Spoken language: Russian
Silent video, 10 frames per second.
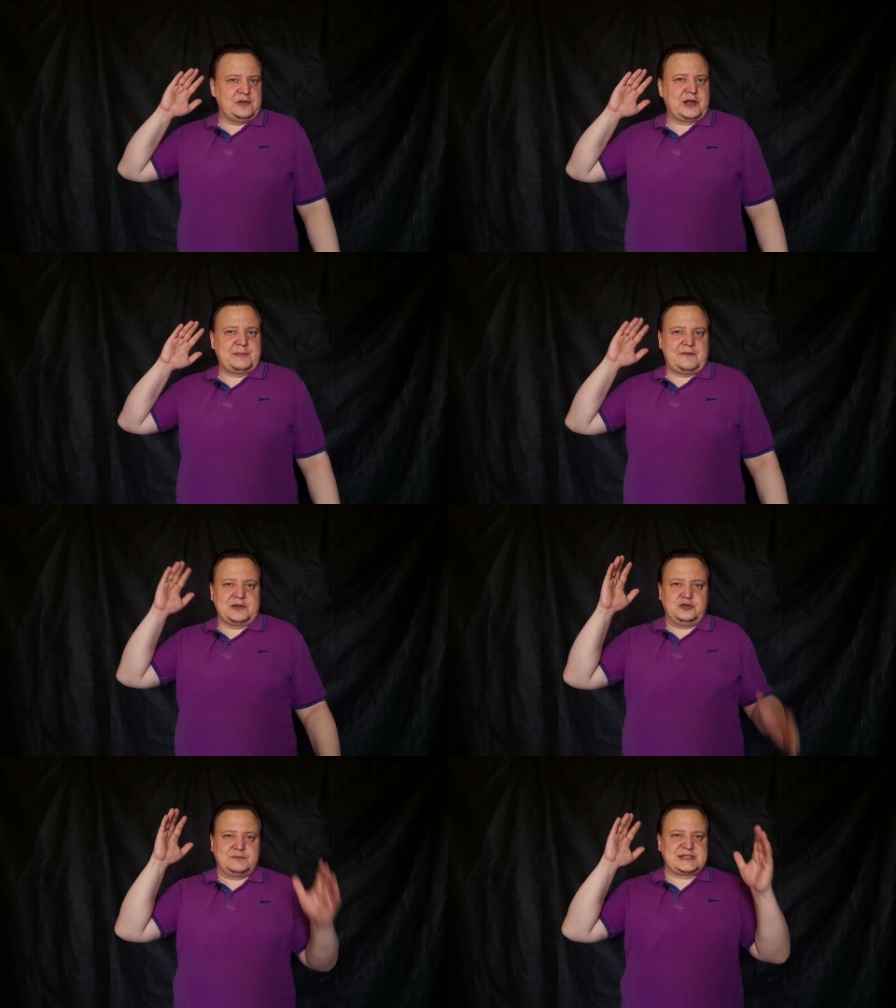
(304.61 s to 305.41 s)
вилками в
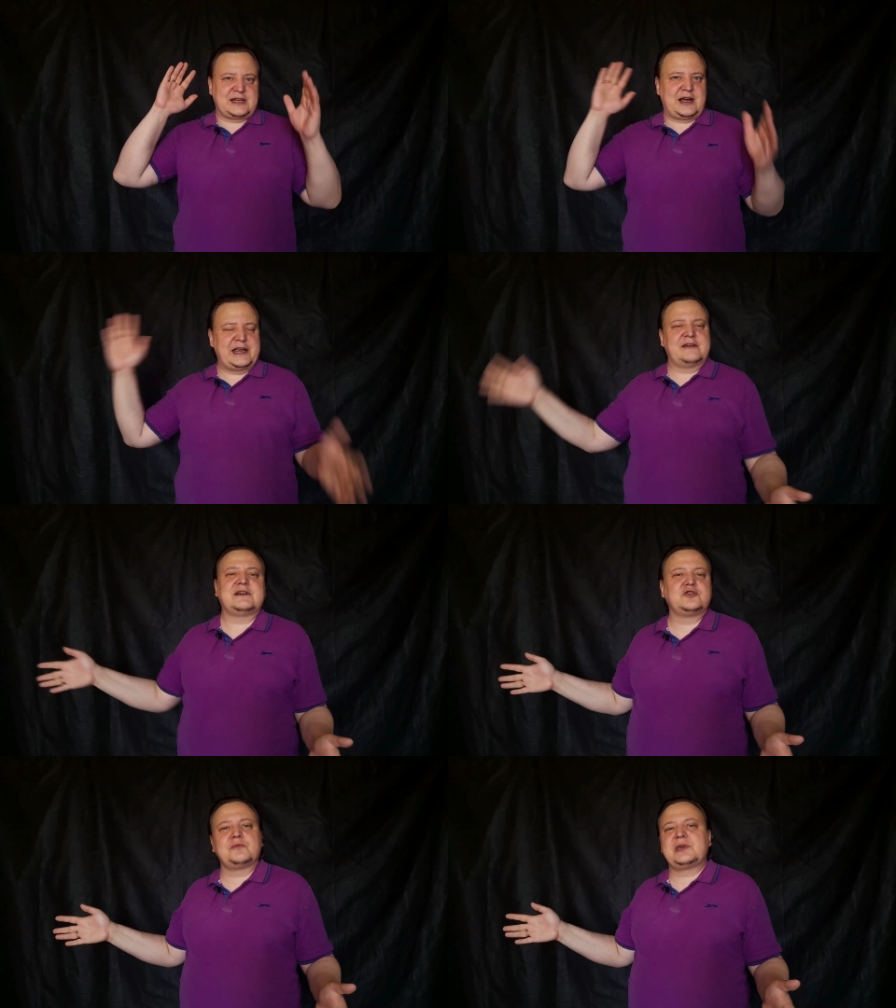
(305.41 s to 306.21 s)
одном стакане,
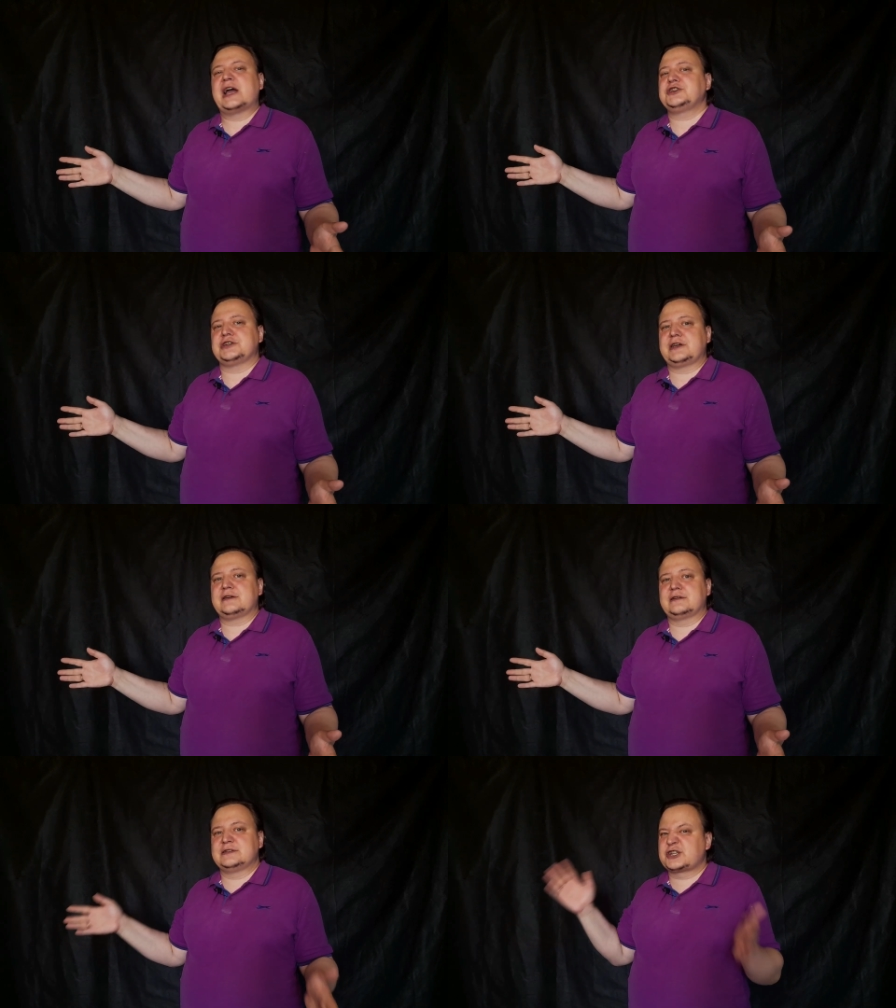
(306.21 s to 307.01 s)
в одном
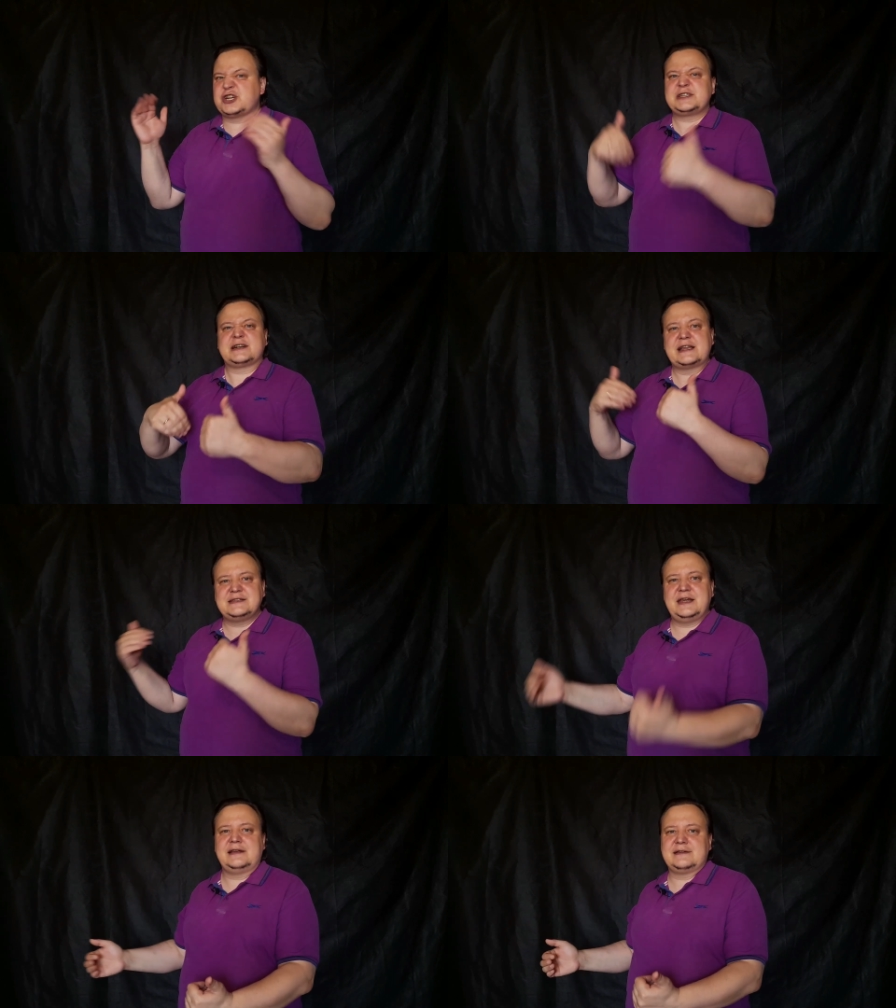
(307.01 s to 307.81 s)
ящике. Держать их
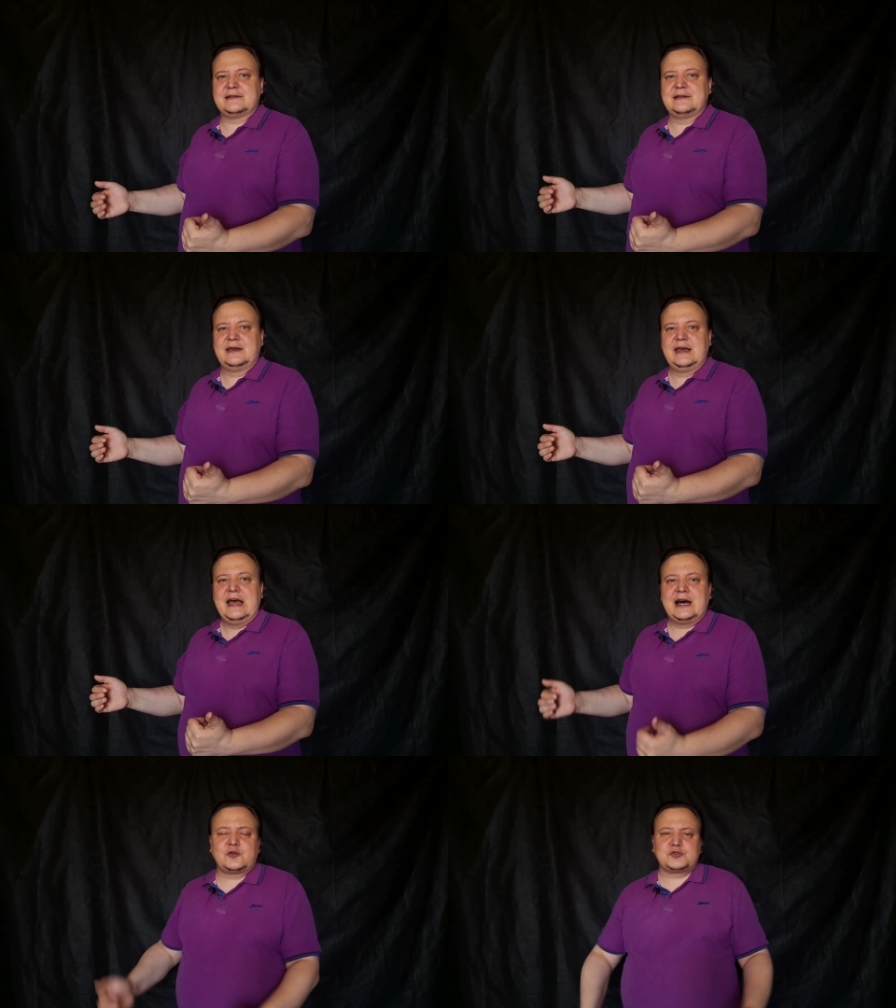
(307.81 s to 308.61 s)
отдельно.
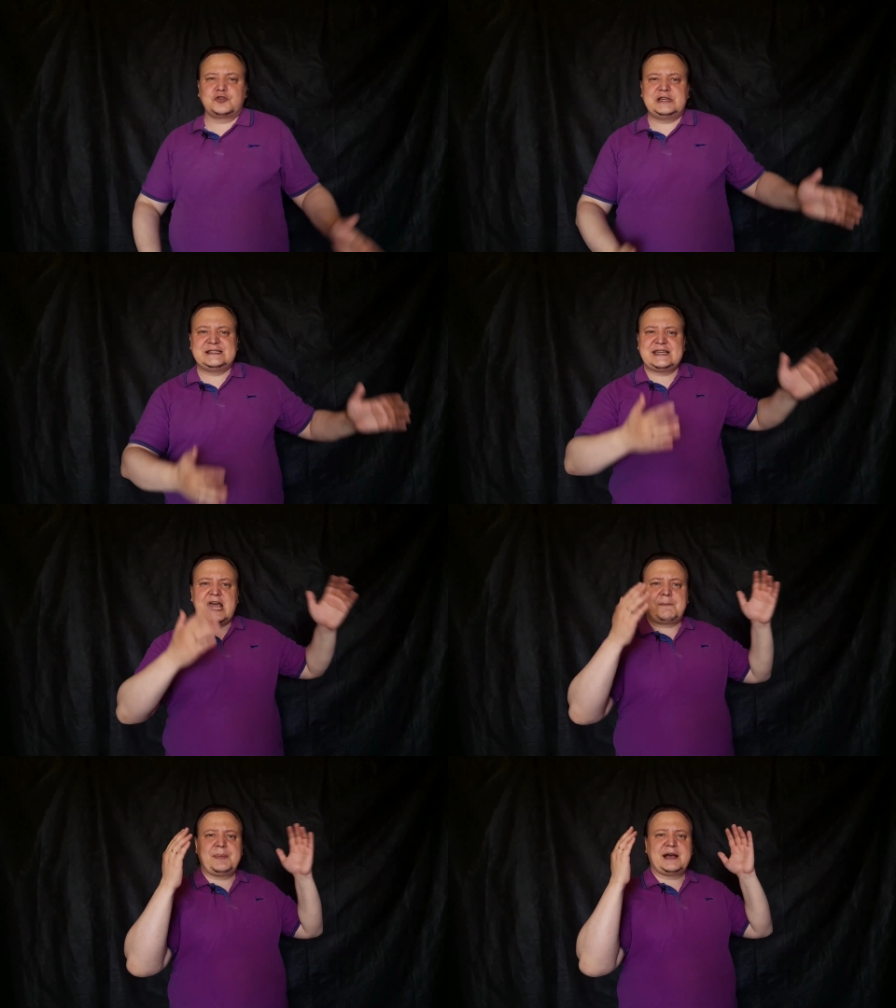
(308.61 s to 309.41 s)
О том, что
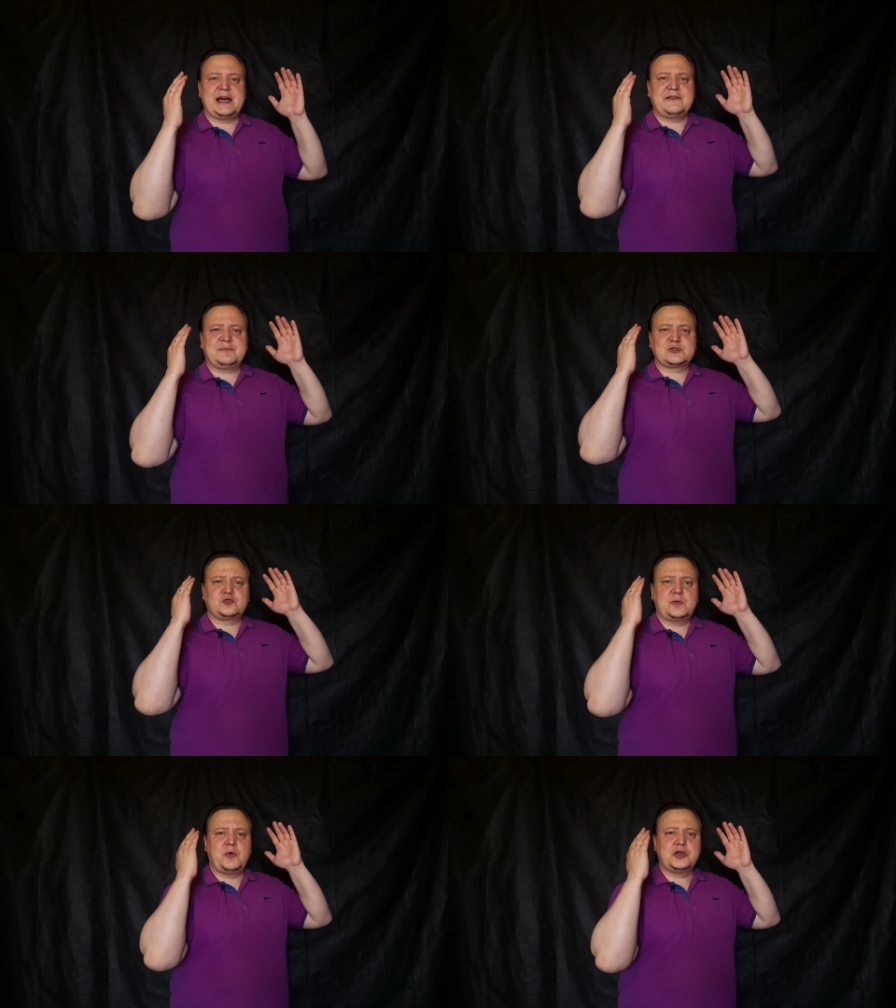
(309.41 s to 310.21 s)
нельзя их пихать в
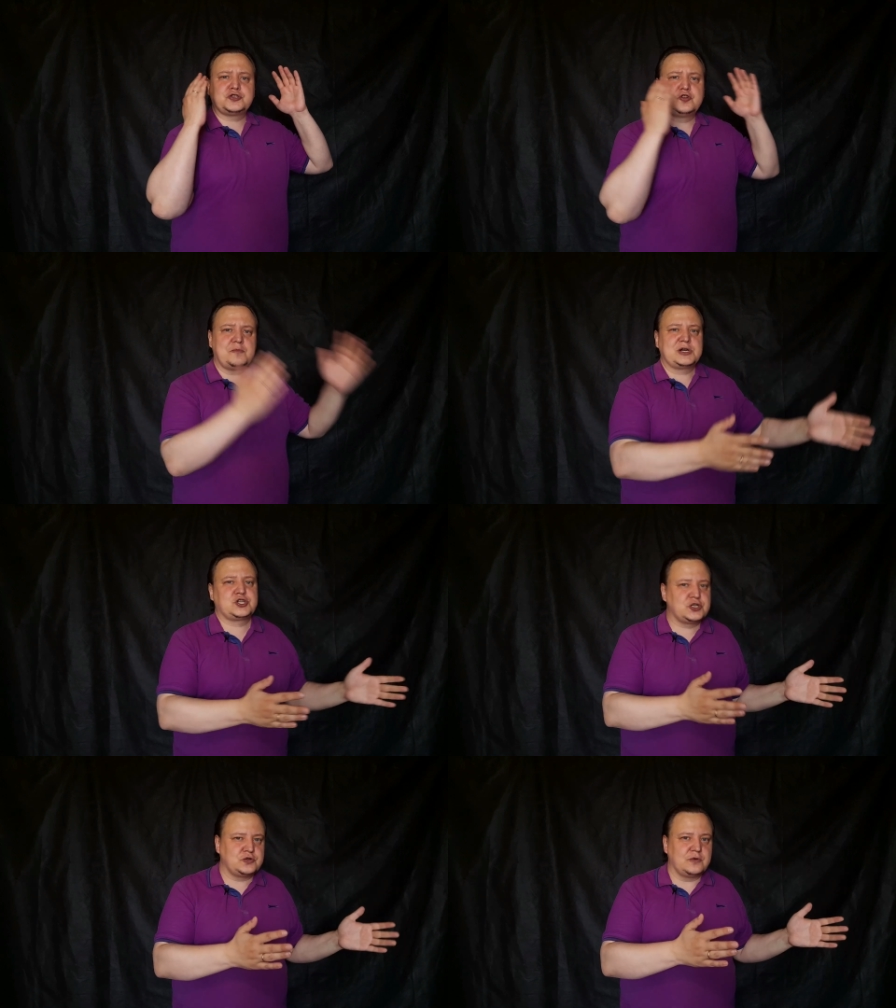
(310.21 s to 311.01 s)
посудомоечную
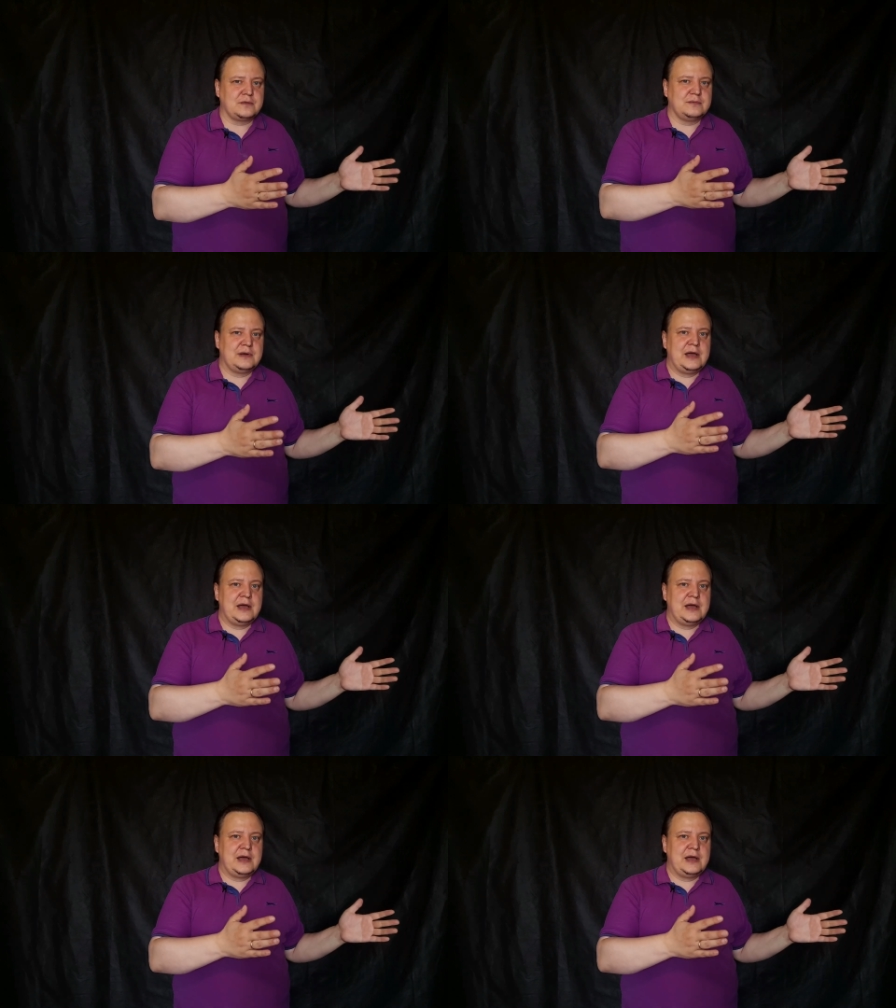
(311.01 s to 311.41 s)
машину.